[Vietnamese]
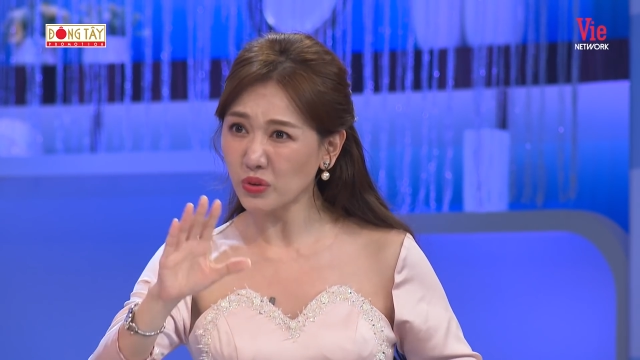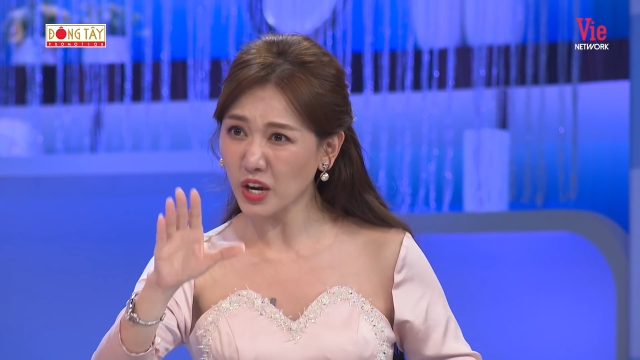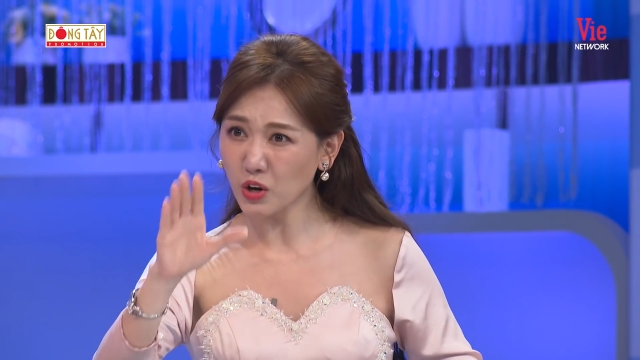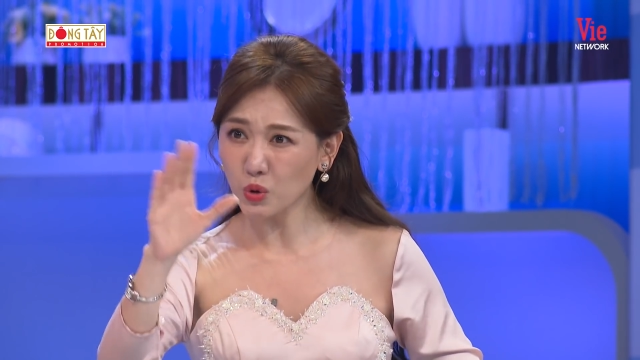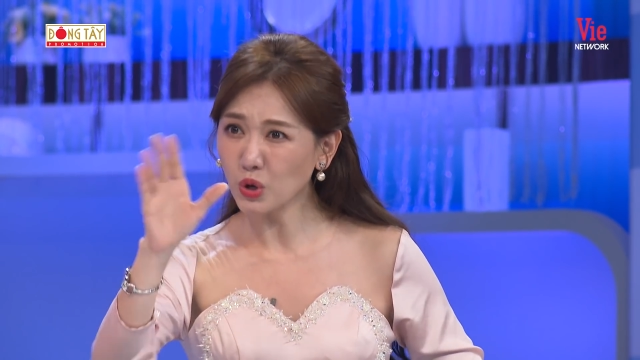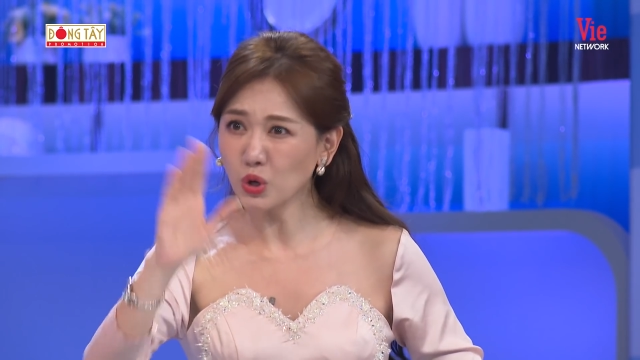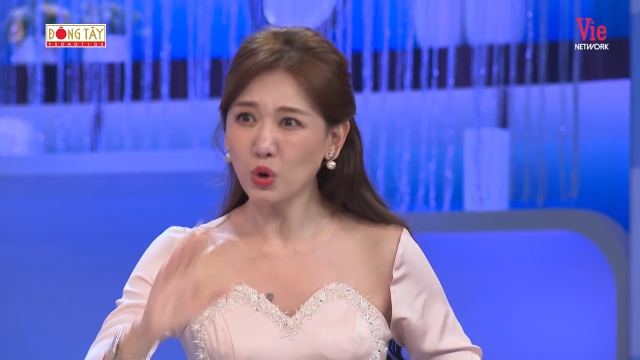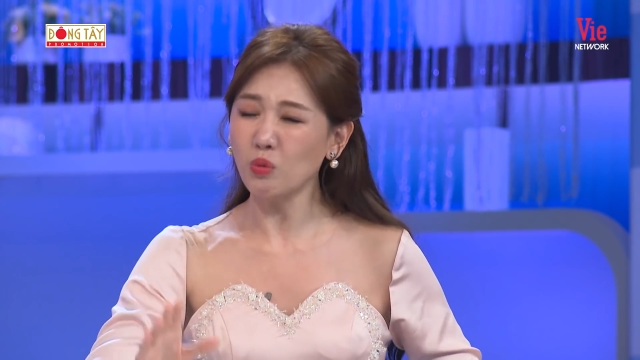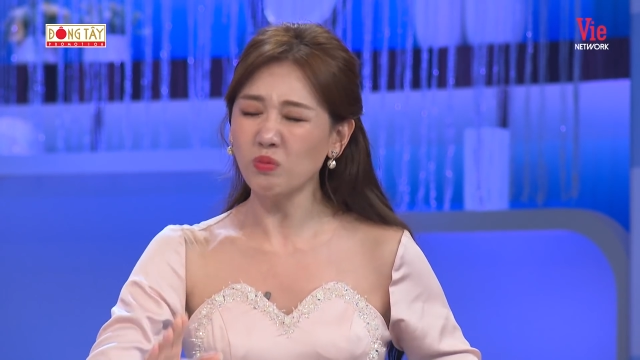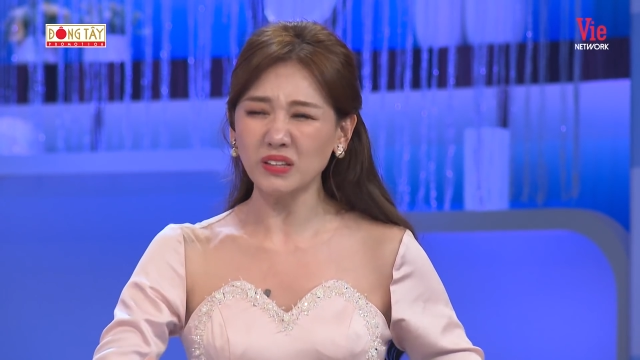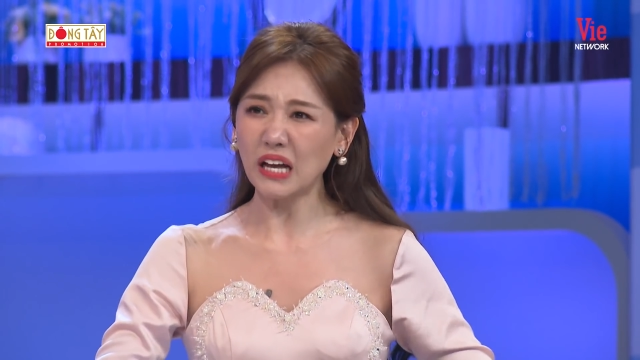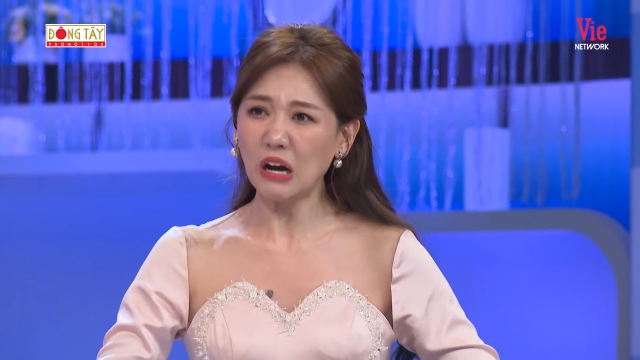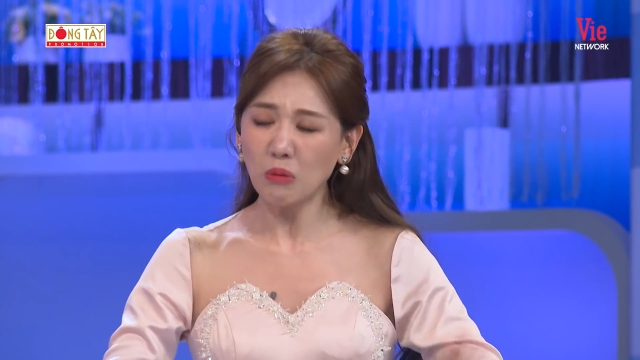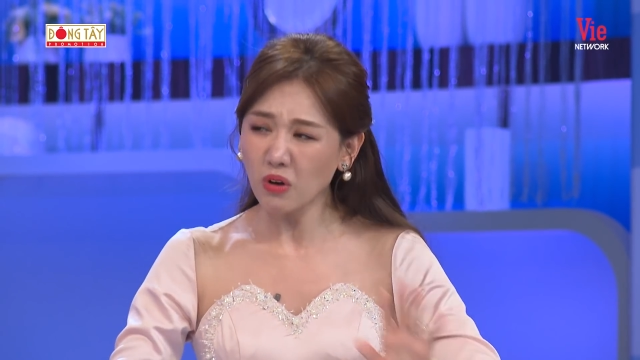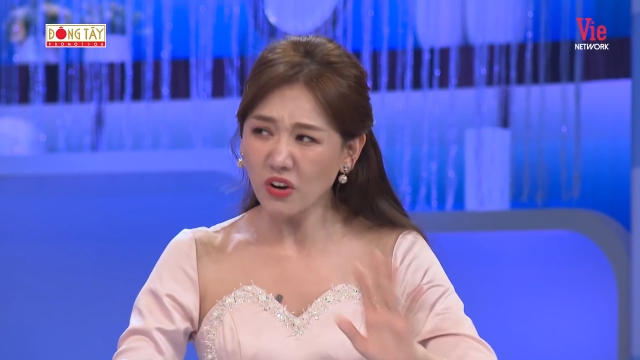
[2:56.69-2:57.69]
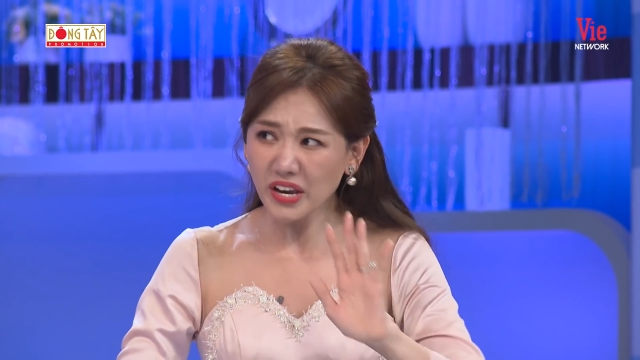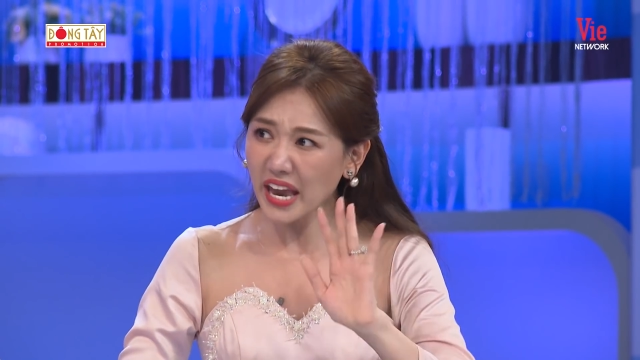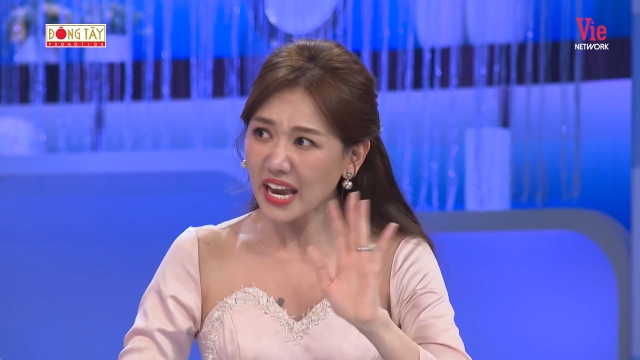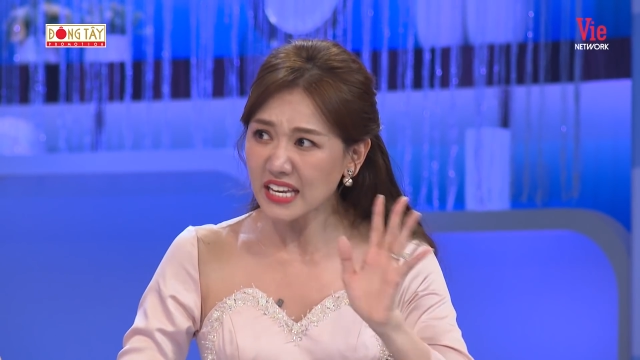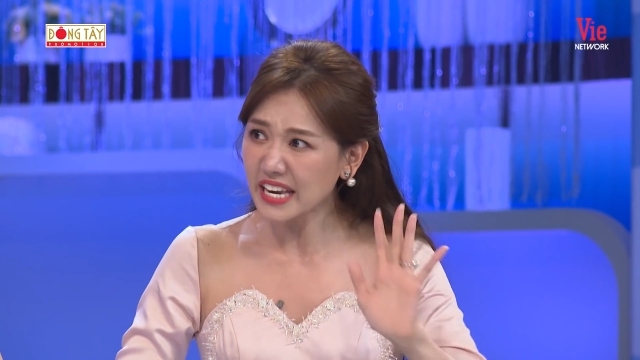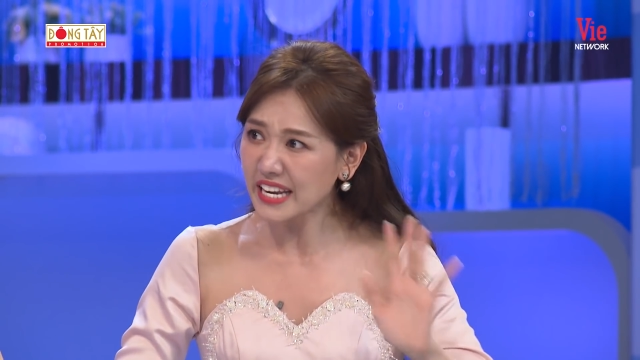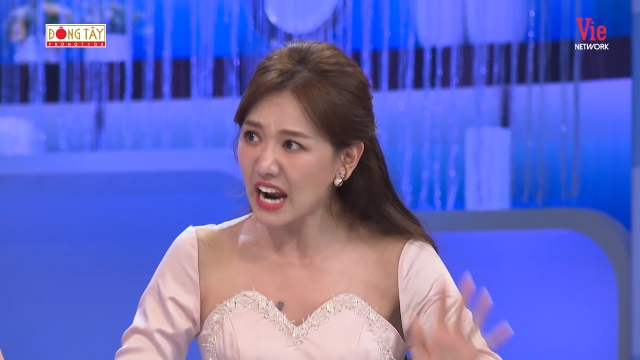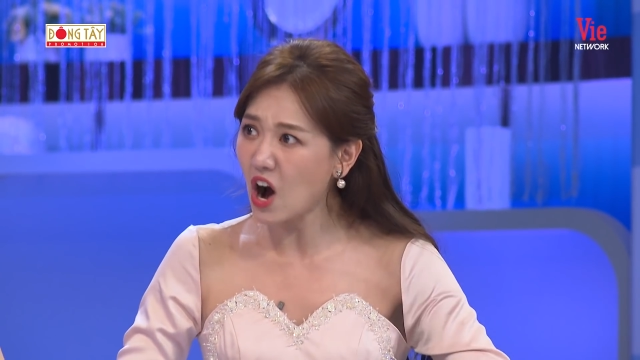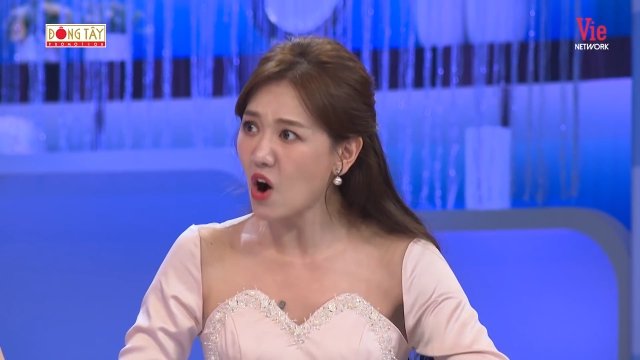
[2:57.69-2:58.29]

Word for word: chỗ cái cuối cùng người ta không có nghe gì